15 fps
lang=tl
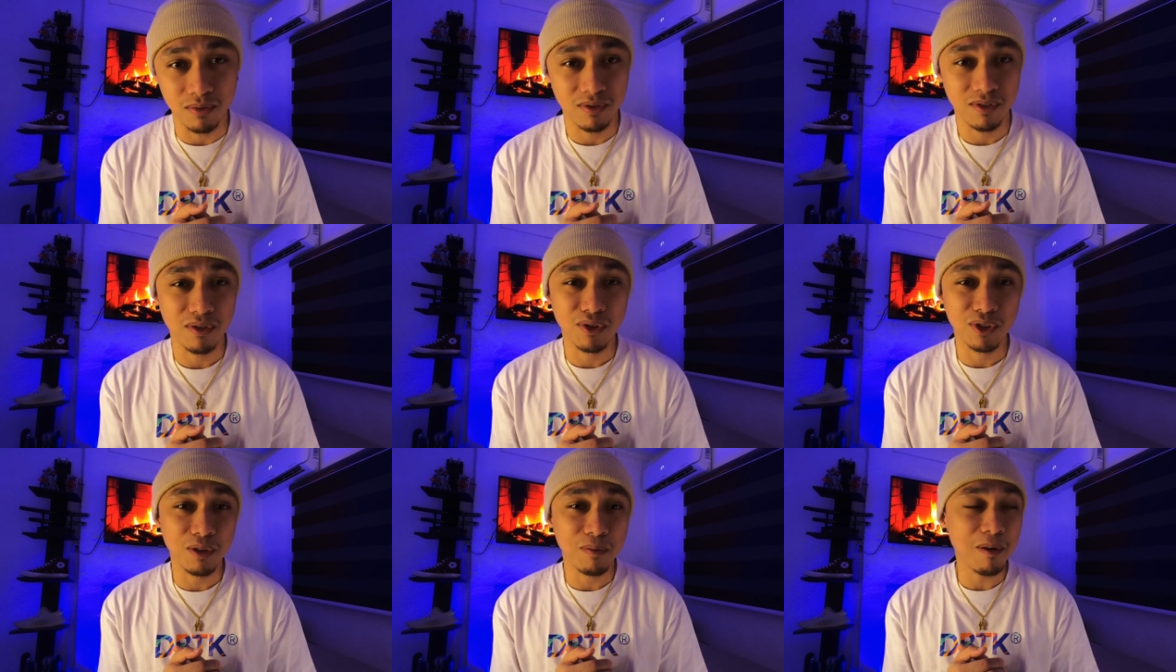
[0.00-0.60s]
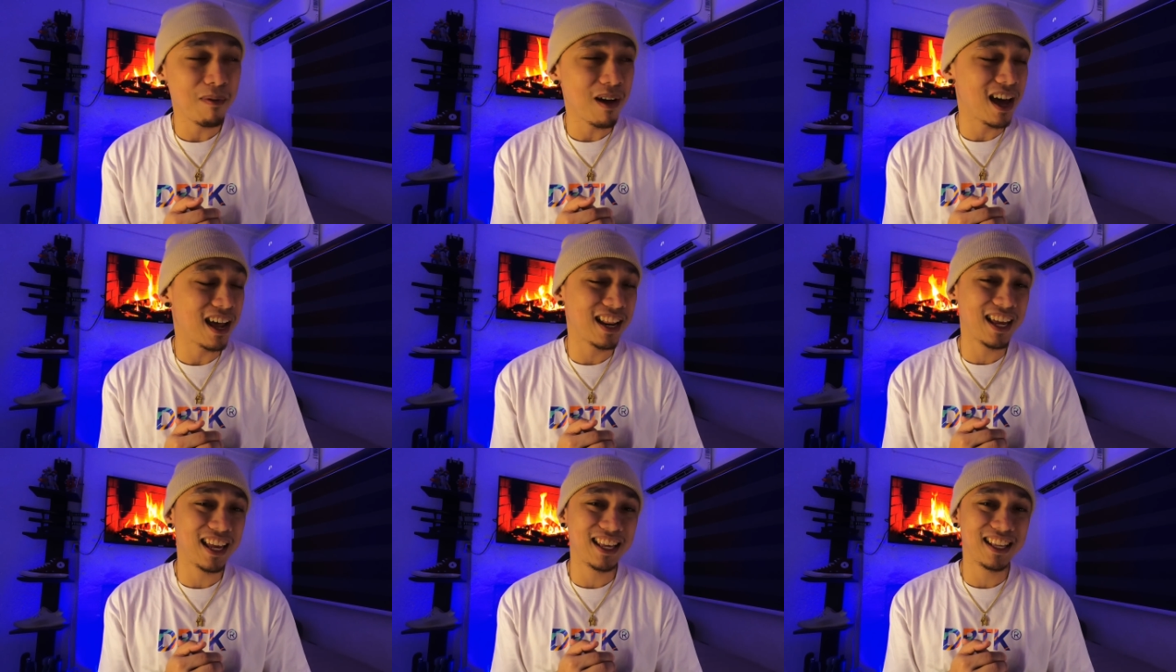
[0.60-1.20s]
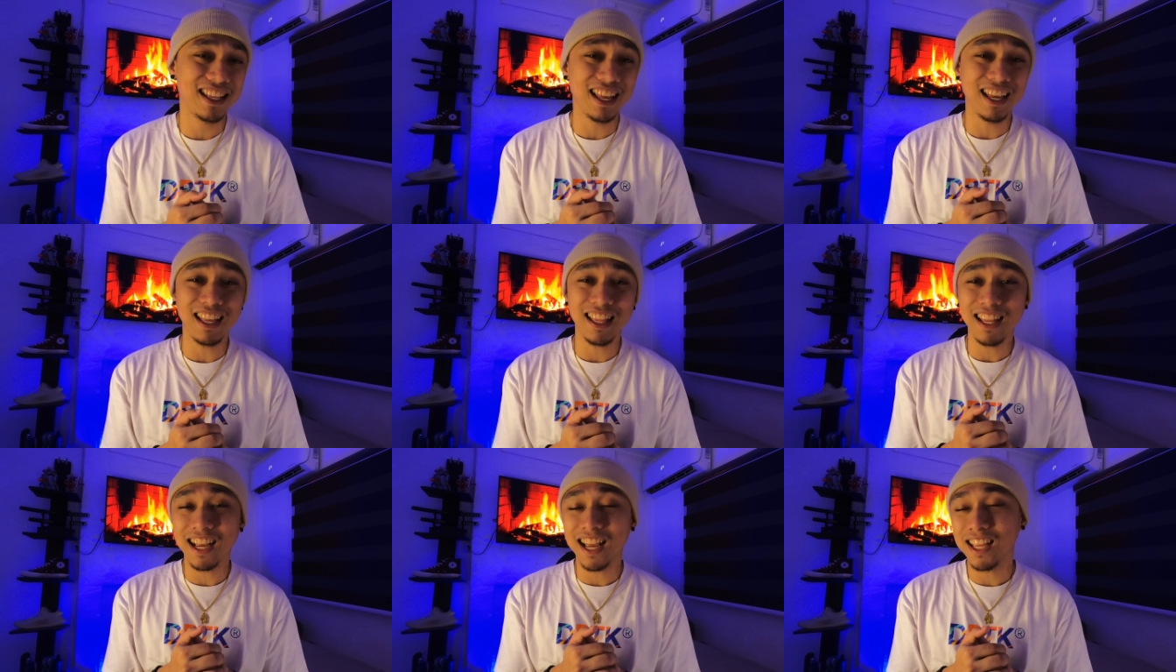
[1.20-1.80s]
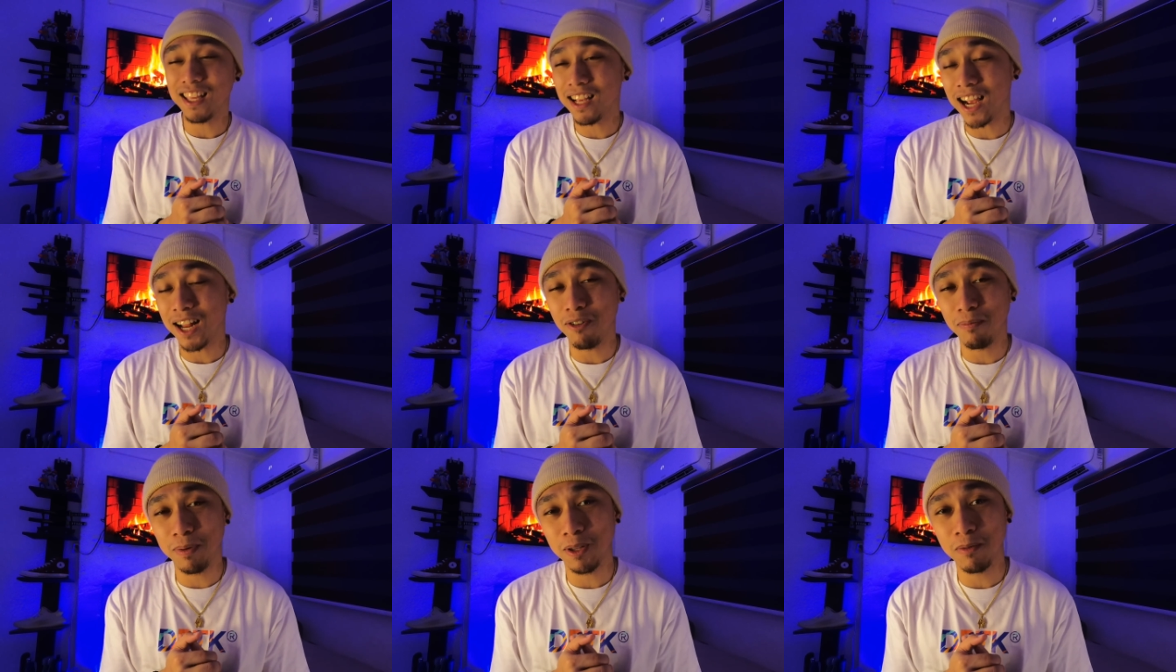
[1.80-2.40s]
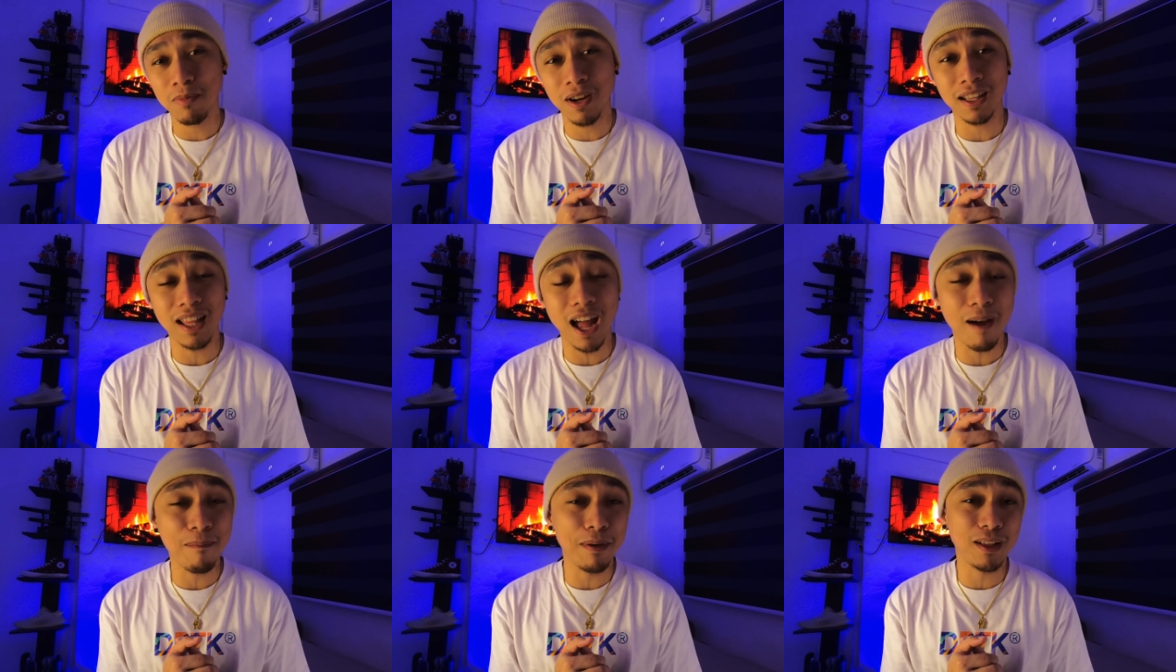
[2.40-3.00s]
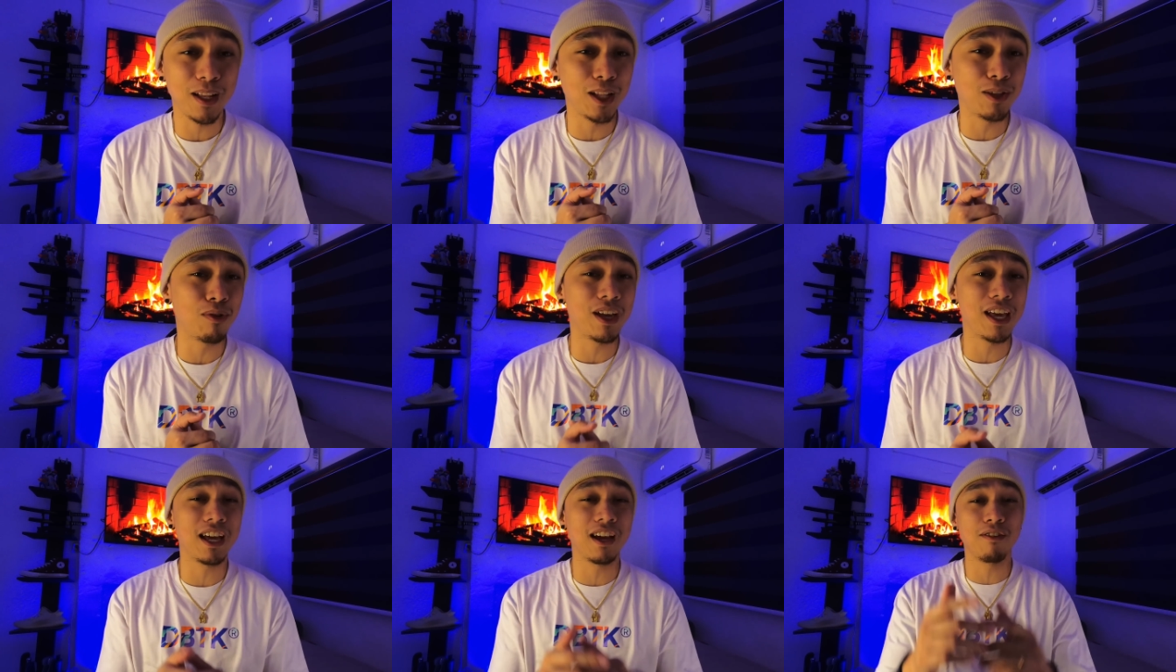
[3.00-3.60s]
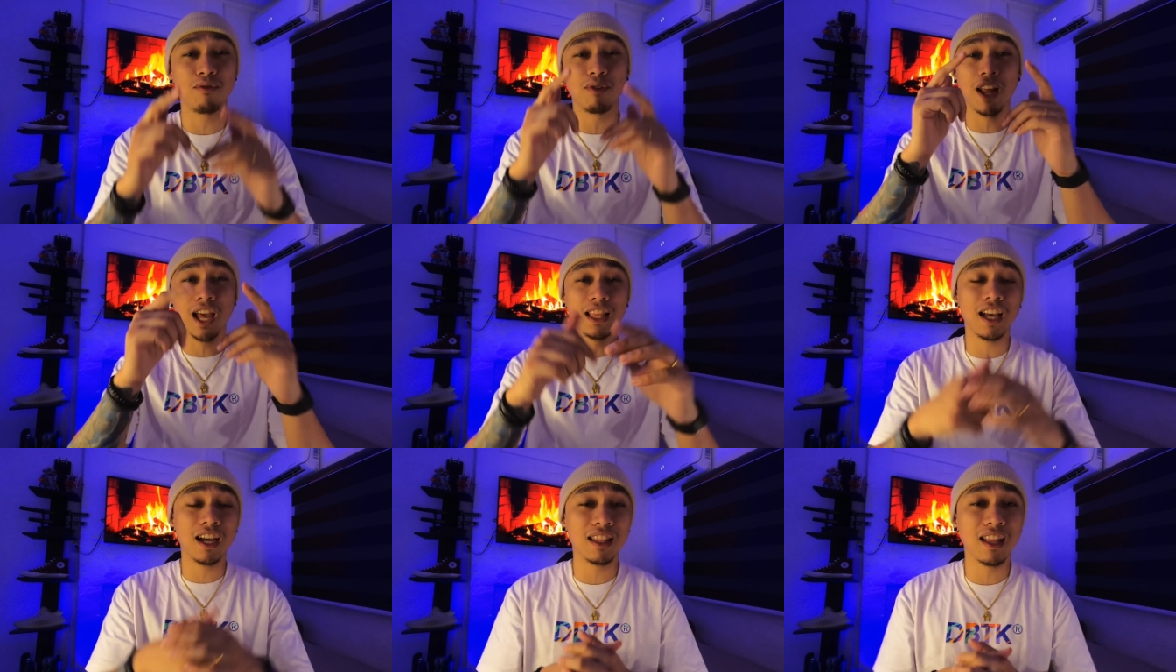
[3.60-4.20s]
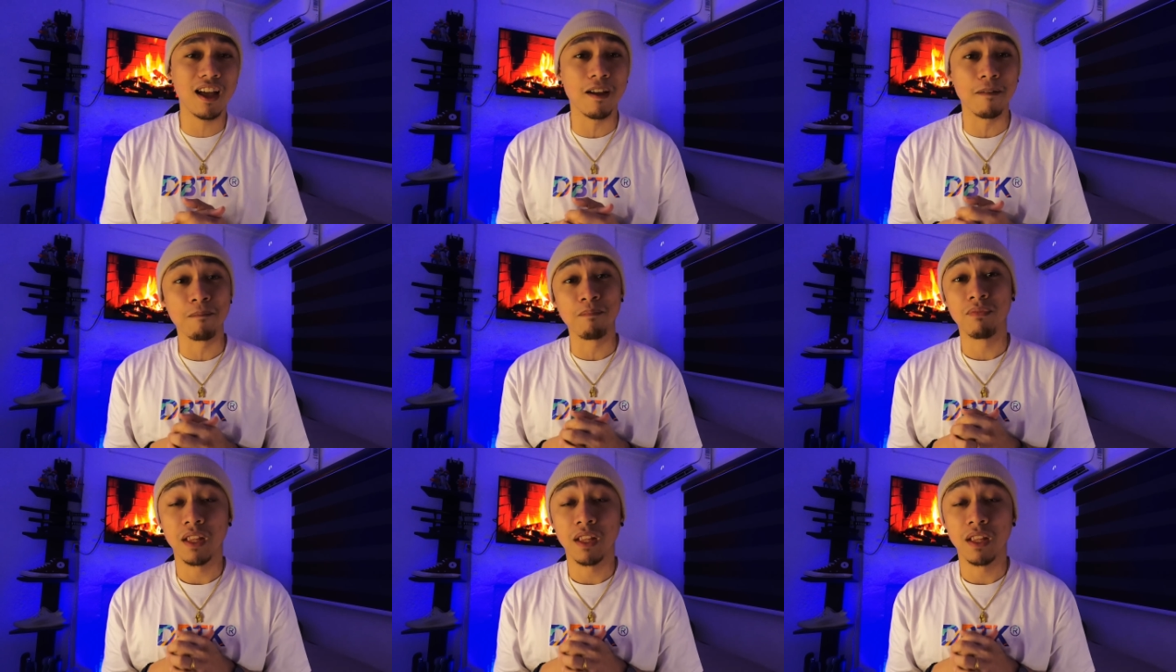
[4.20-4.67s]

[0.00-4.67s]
O di ba pare? Ang eh, ganyan kalupit yung mga topic dito kaya kung ready ka na,